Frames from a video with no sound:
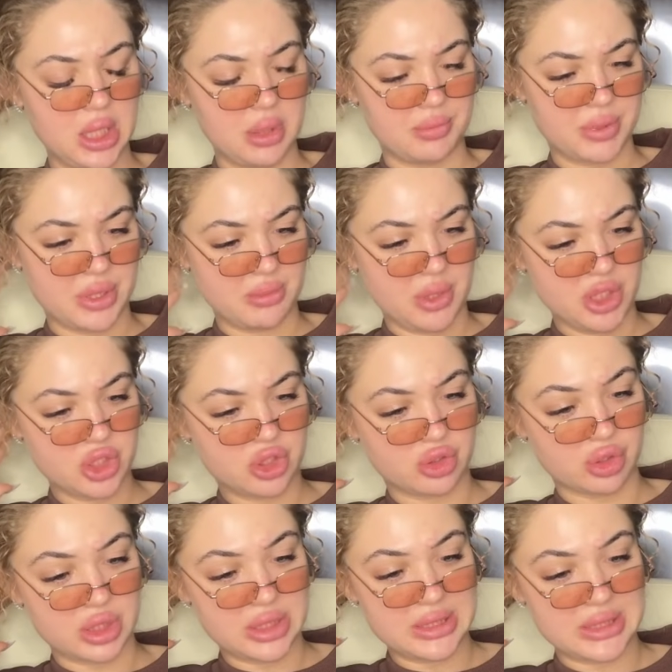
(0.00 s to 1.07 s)
понимаю, что
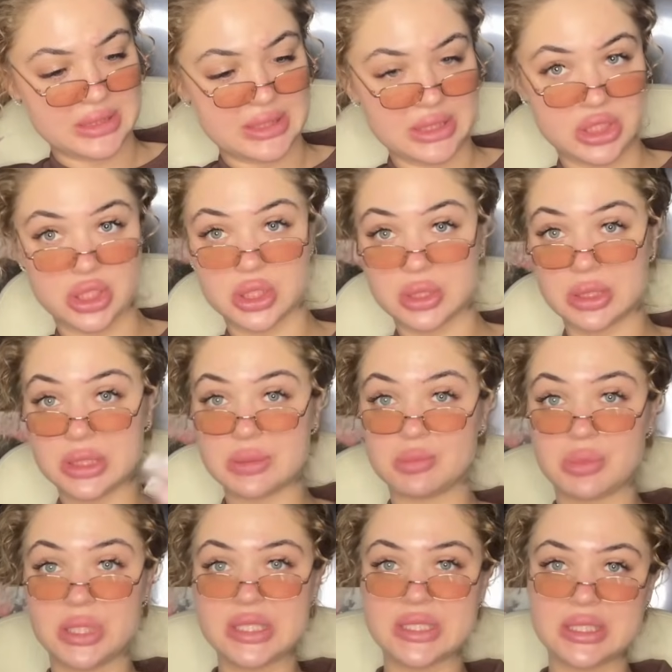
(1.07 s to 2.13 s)
они достаточно
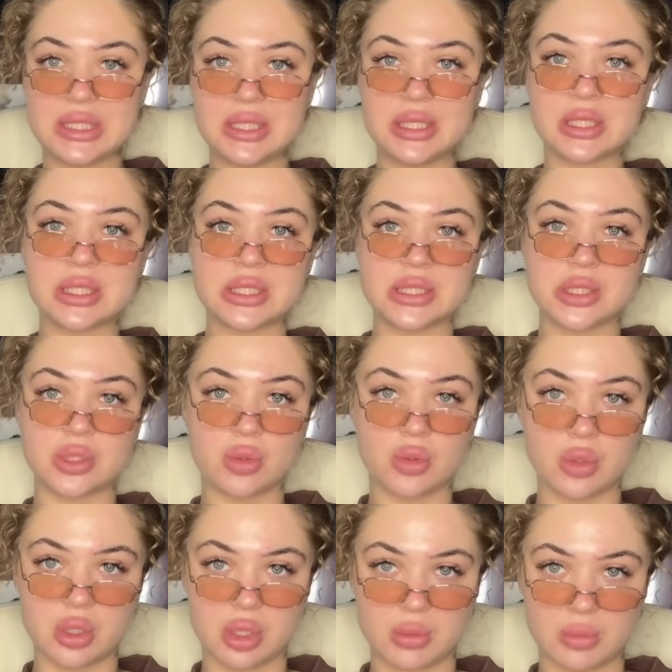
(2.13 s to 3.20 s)
близки к
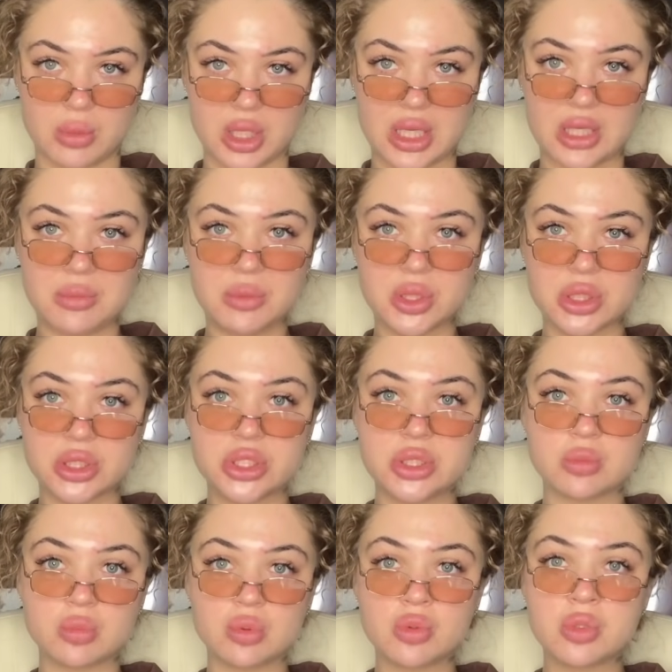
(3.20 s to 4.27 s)
козерогам, а именно к
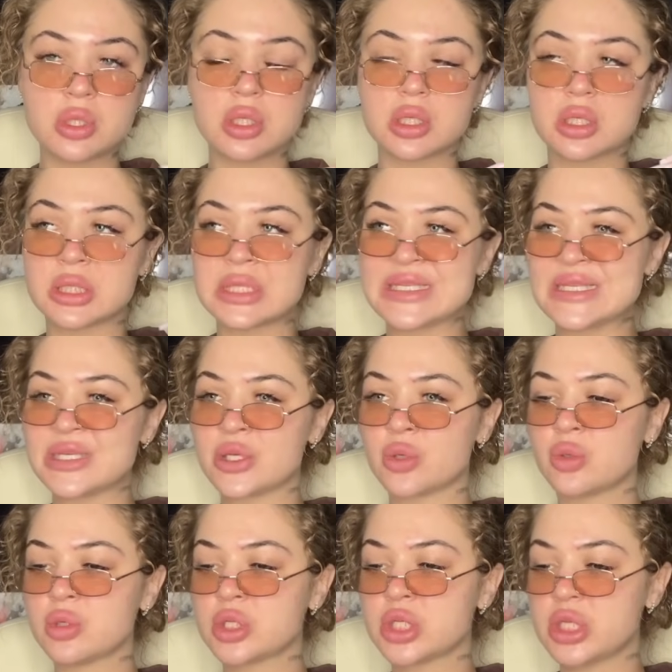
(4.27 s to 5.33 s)
чему?
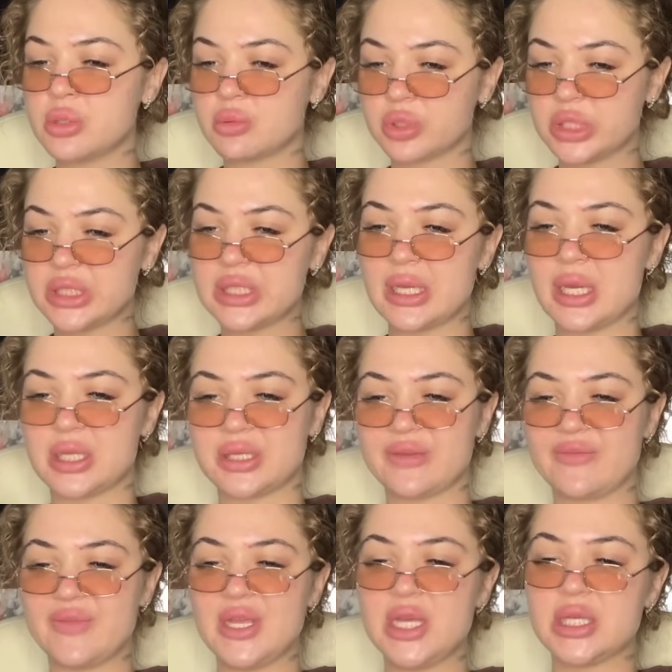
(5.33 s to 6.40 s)
Козерожьей вот этой
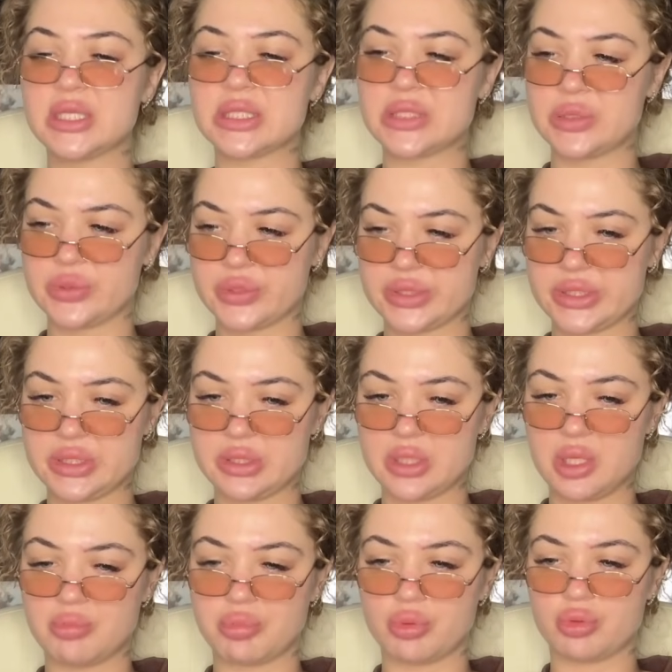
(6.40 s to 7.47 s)
ответственности,
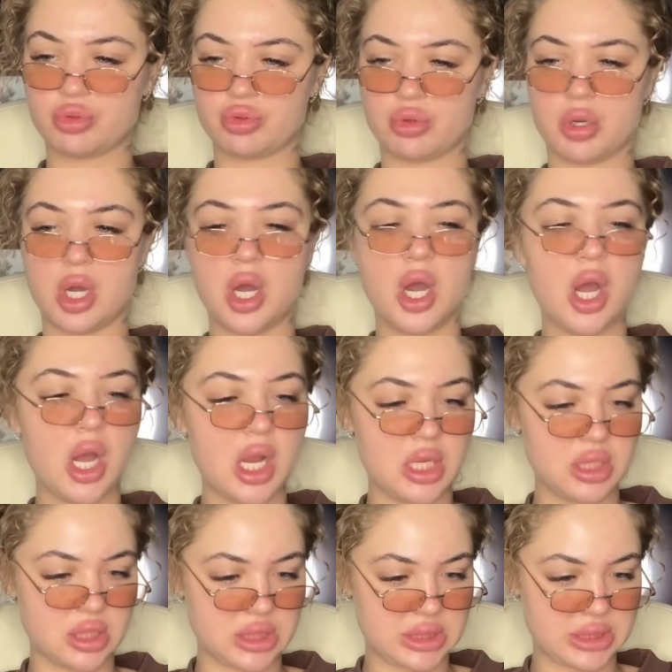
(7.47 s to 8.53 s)
да,
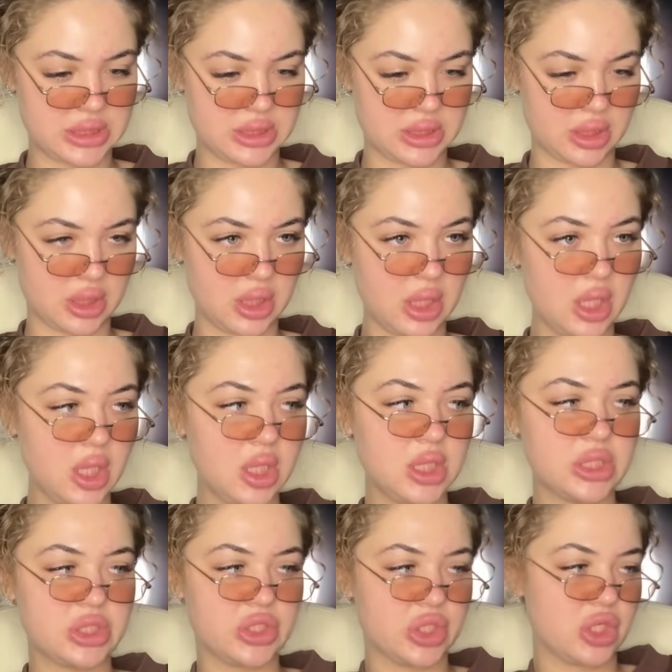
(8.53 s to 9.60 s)
пунктуальности,
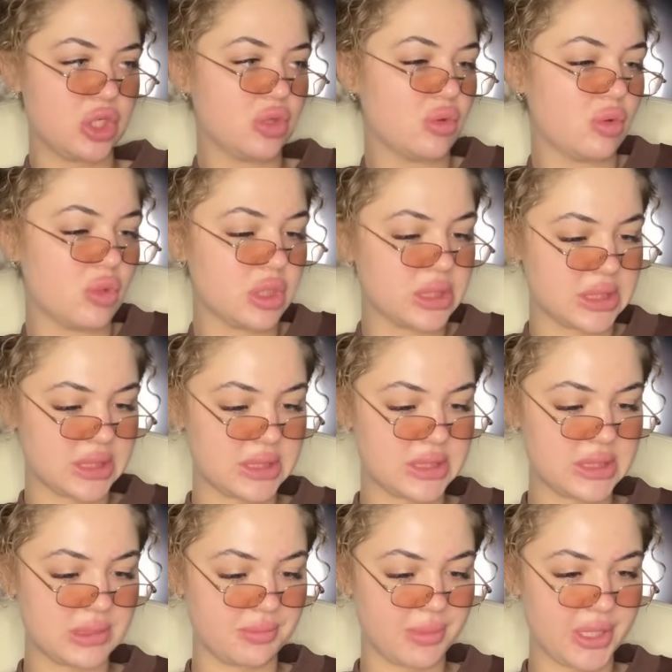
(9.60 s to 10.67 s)

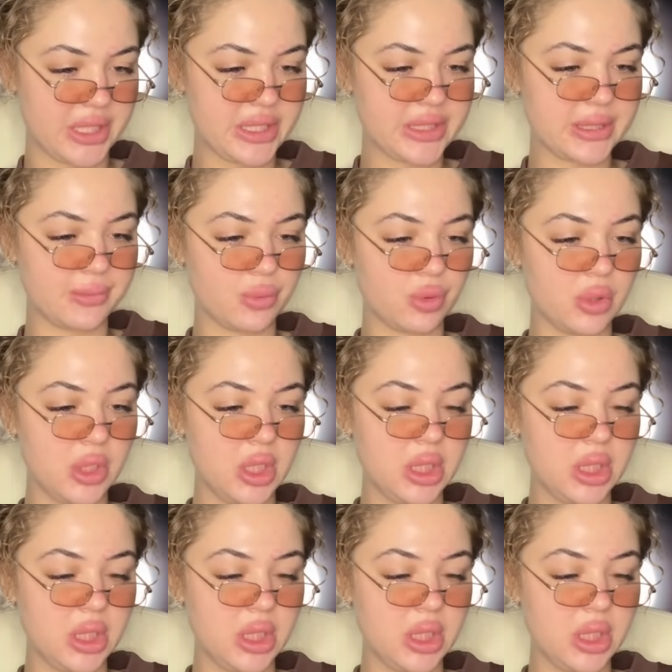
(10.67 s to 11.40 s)
серьезности. Поэтому,